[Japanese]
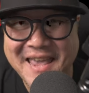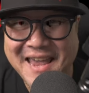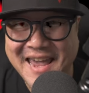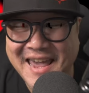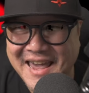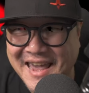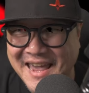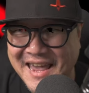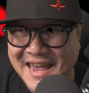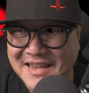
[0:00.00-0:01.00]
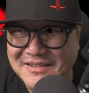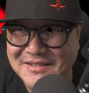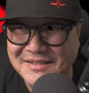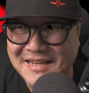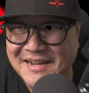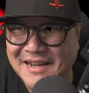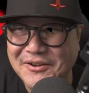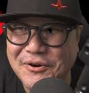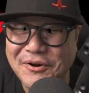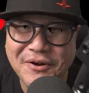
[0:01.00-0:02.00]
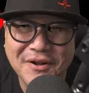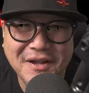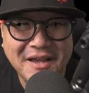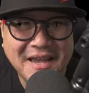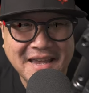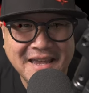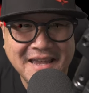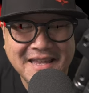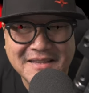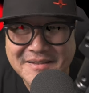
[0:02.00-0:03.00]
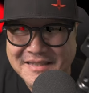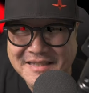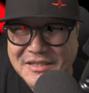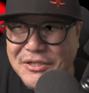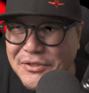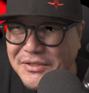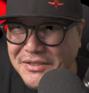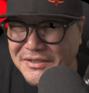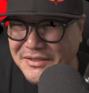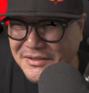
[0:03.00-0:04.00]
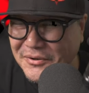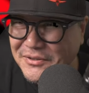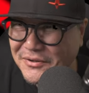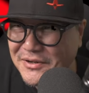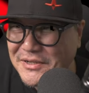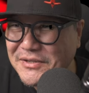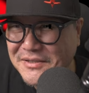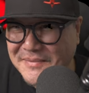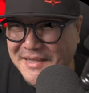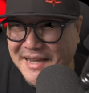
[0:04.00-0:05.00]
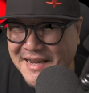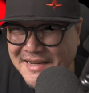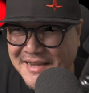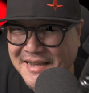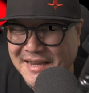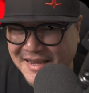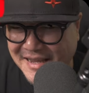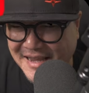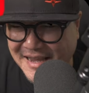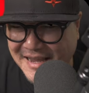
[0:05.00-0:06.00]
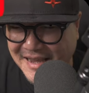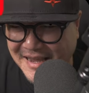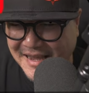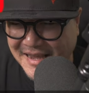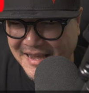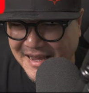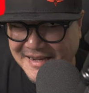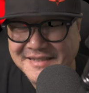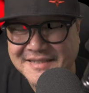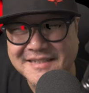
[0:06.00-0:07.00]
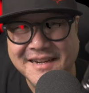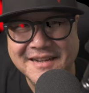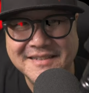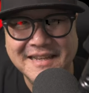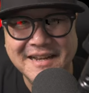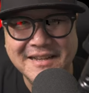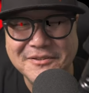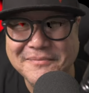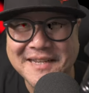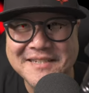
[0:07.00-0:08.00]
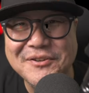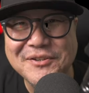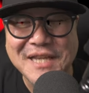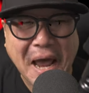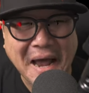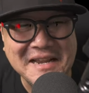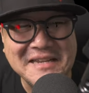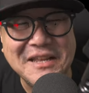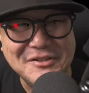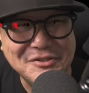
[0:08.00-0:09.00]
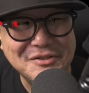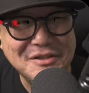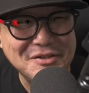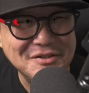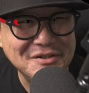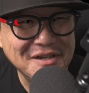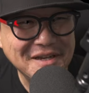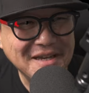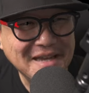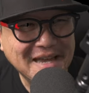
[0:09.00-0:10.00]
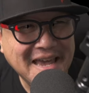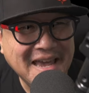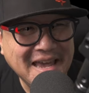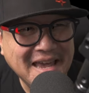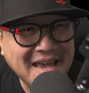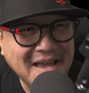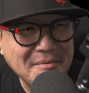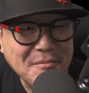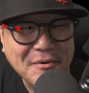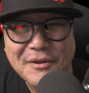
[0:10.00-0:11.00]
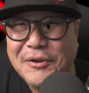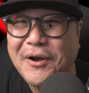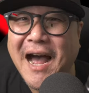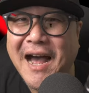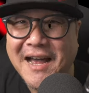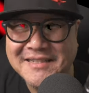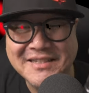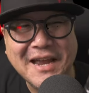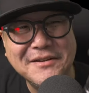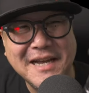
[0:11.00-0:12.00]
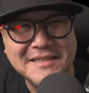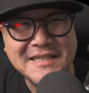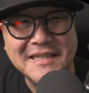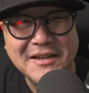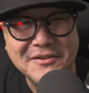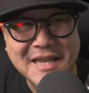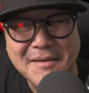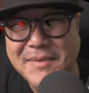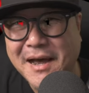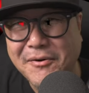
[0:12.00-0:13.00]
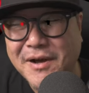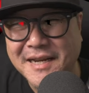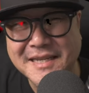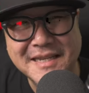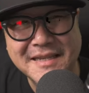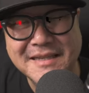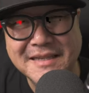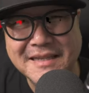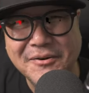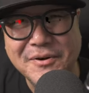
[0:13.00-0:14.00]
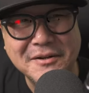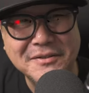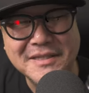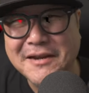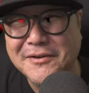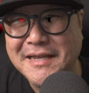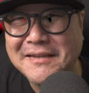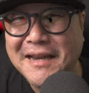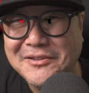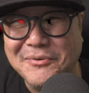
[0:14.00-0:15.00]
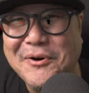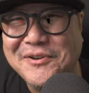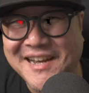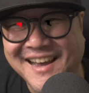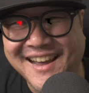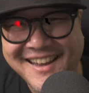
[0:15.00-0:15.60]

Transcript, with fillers: えー、なんかこう、えー、ニュース、本当のニュースみたいに、えー、話すんじゃなくて、なんか友達同士で話してるっていう、えー、のが、スタイルが好きなので、まあ他に、他のスタイルはできないと思うか